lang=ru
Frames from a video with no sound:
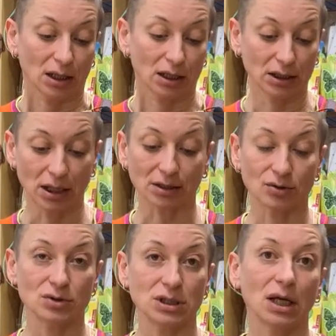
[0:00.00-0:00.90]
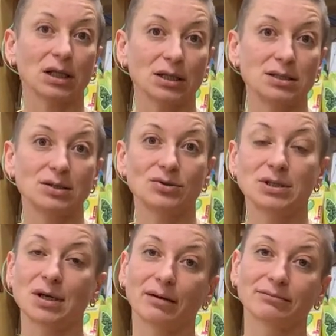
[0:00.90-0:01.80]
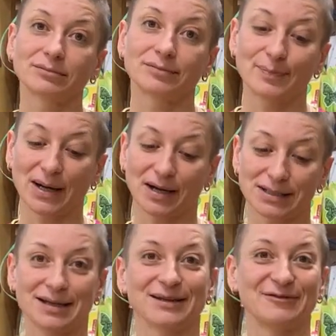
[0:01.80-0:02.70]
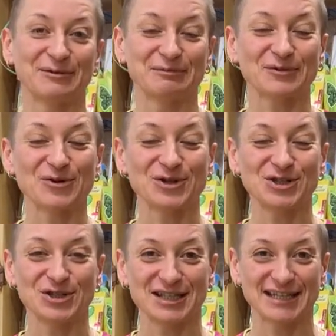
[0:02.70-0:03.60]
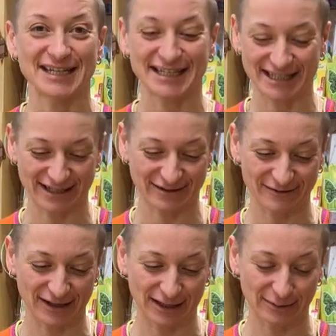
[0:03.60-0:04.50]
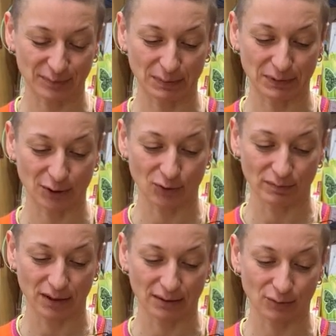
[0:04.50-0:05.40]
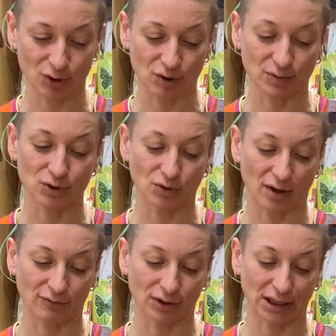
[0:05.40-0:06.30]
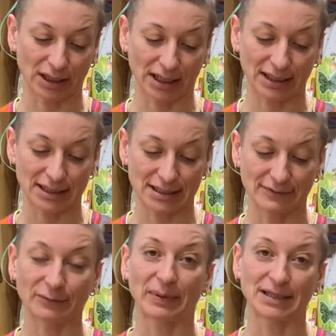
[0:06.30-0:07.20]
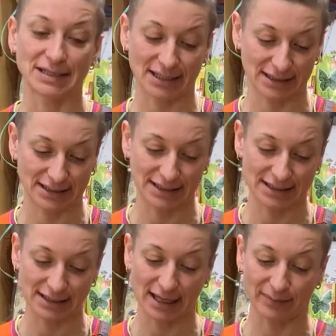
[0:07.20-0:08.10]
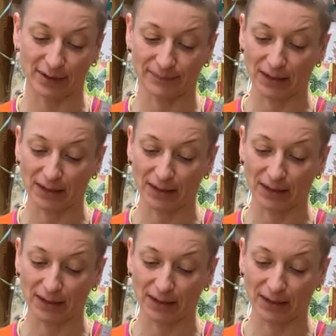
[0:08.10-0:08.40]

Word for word: Итак, друзья, надеюсь, я показала вам очень интересный вид пеперомии. Может быть, у кого-то она есть, и вы поделитесь с нами.